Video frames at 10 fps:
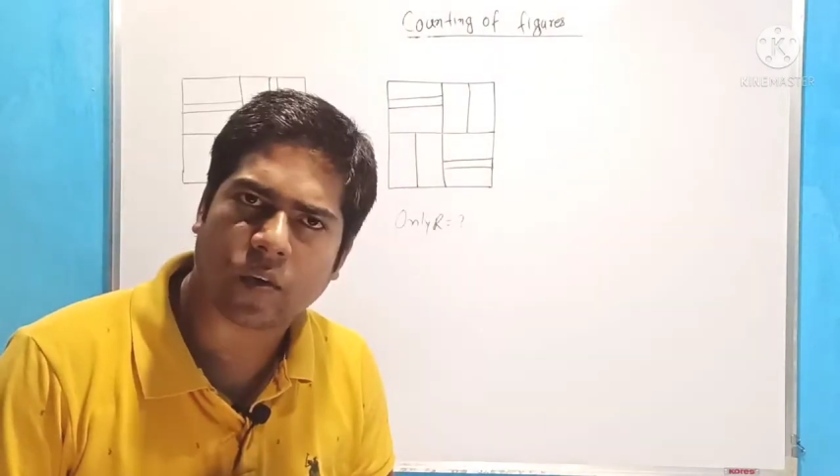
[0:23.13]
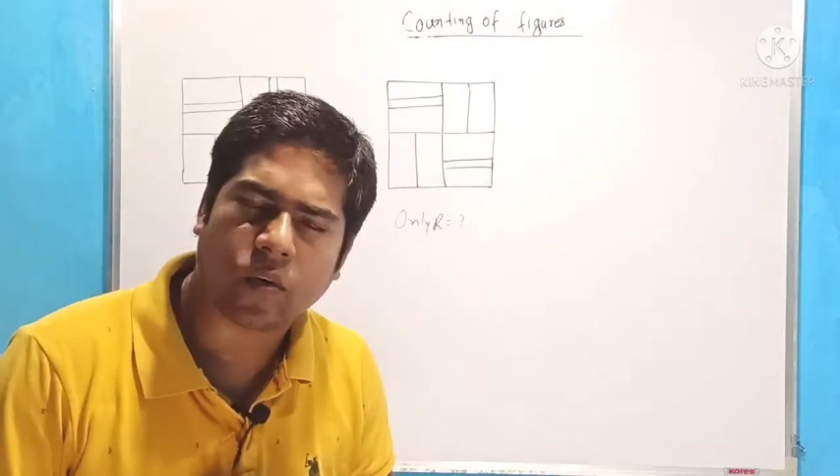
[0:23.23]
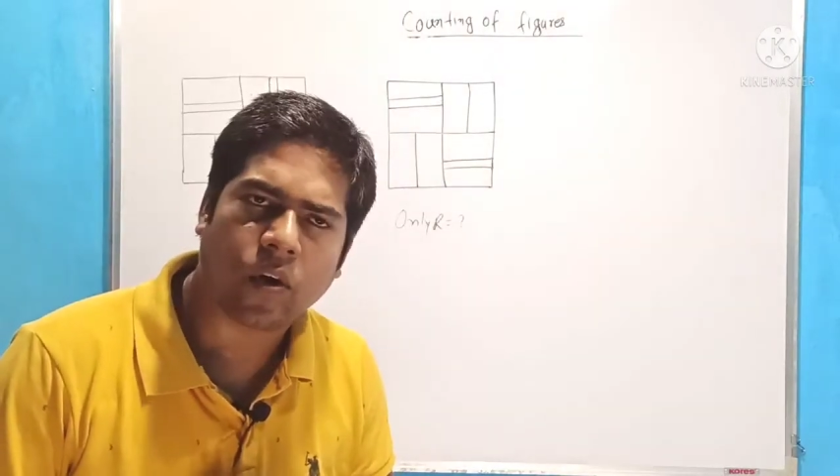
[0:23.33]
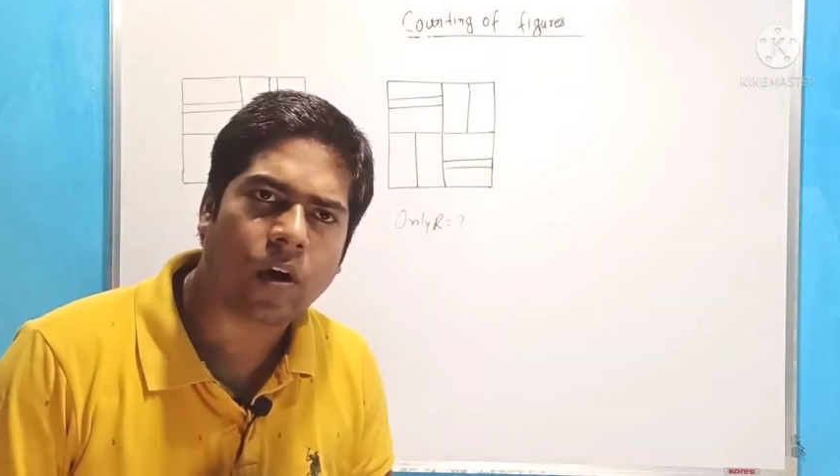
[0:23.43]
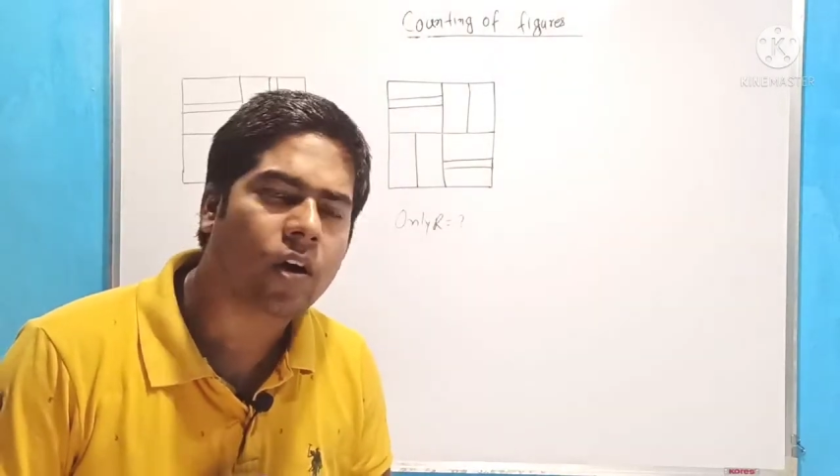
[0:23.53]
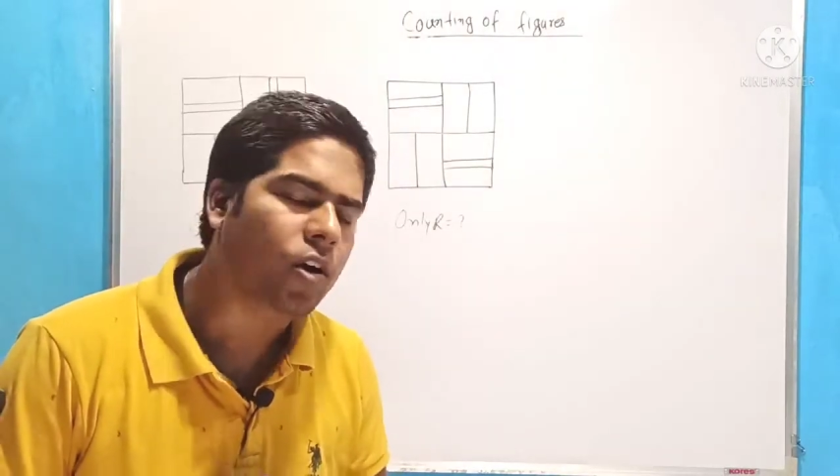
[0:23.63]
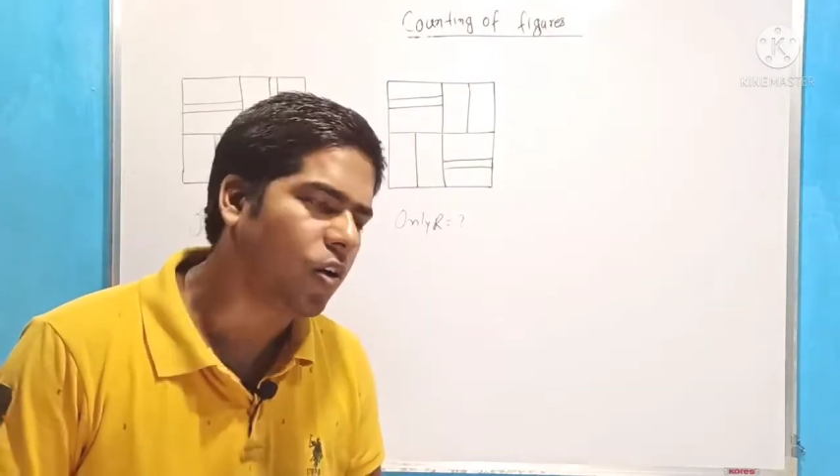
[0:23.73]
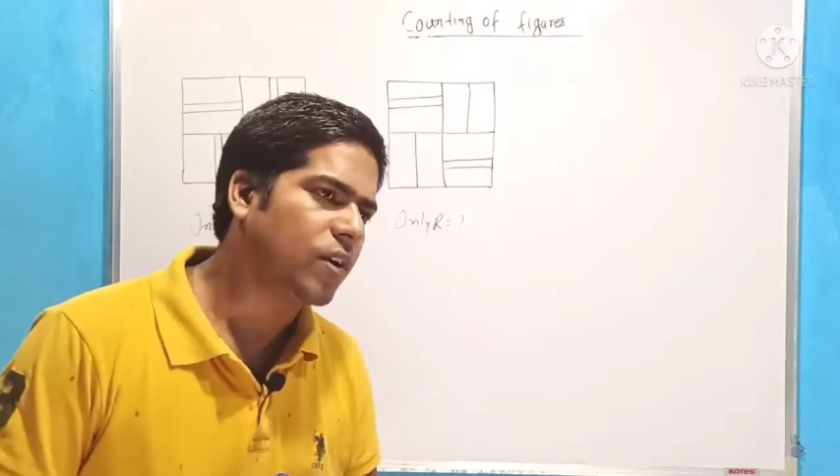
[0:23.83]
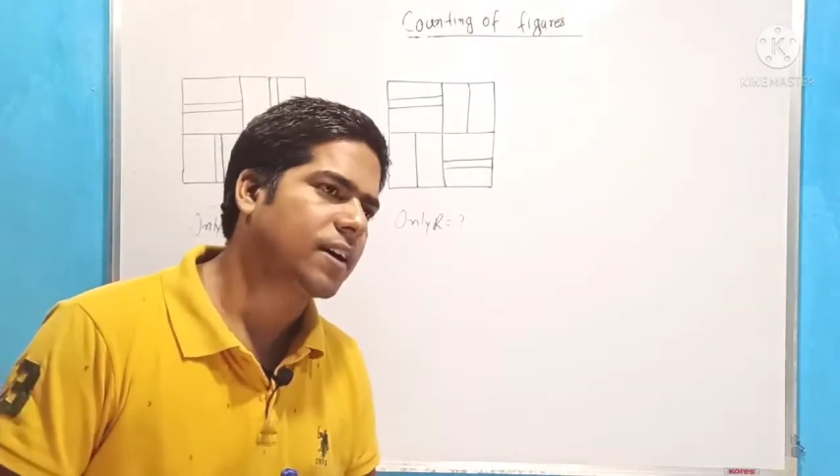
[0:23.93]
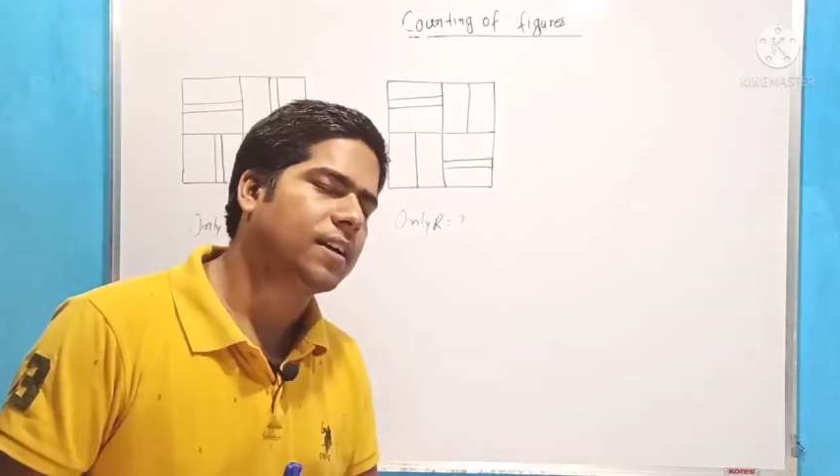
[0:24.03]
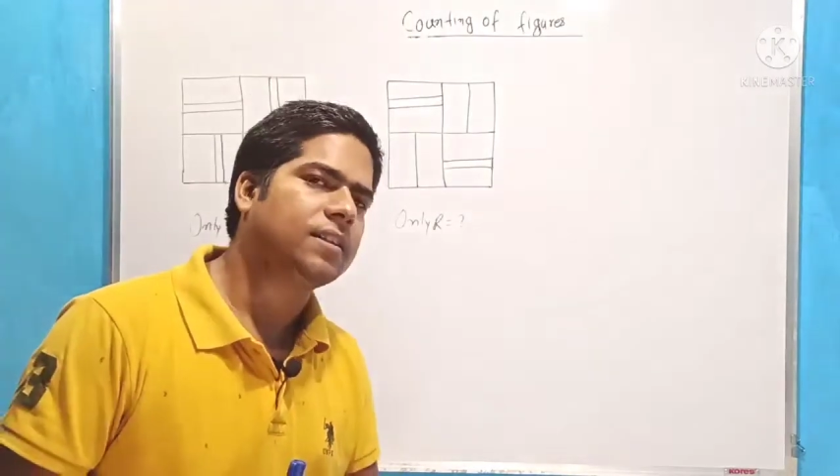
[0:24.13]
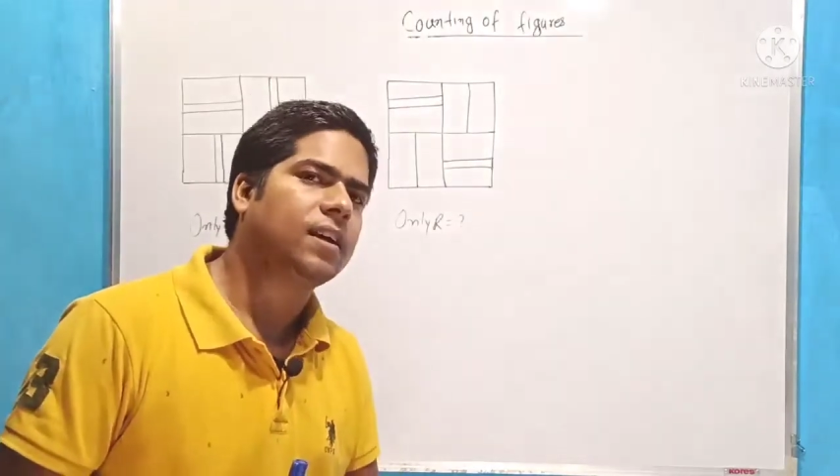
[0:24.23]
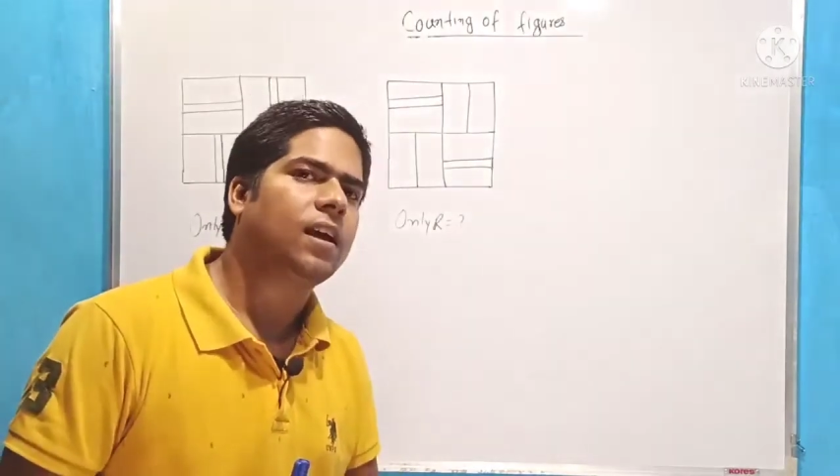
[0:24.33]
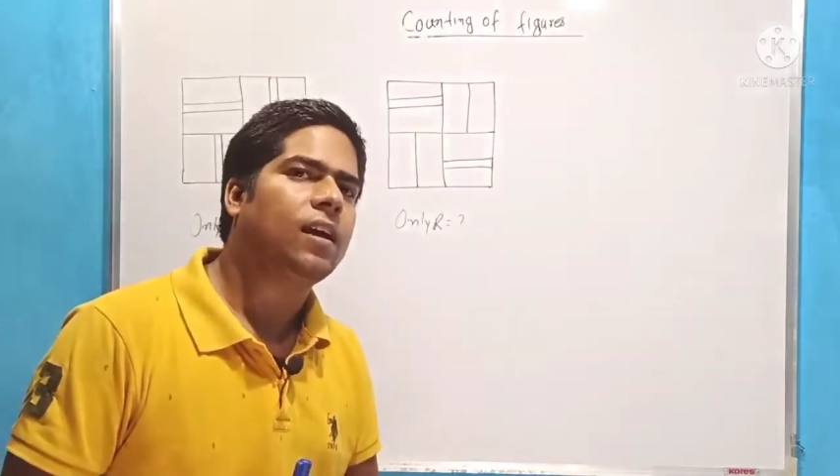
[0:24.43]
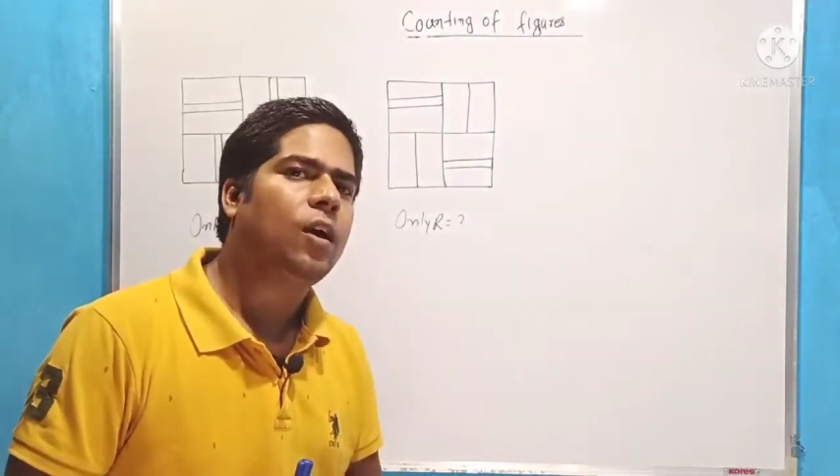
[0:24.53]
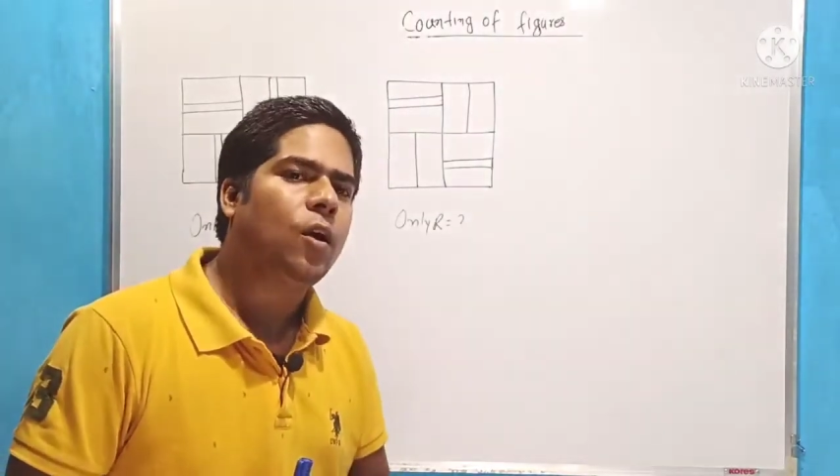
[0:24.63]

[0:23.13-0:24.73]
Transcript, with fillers: को काउंट करते हैं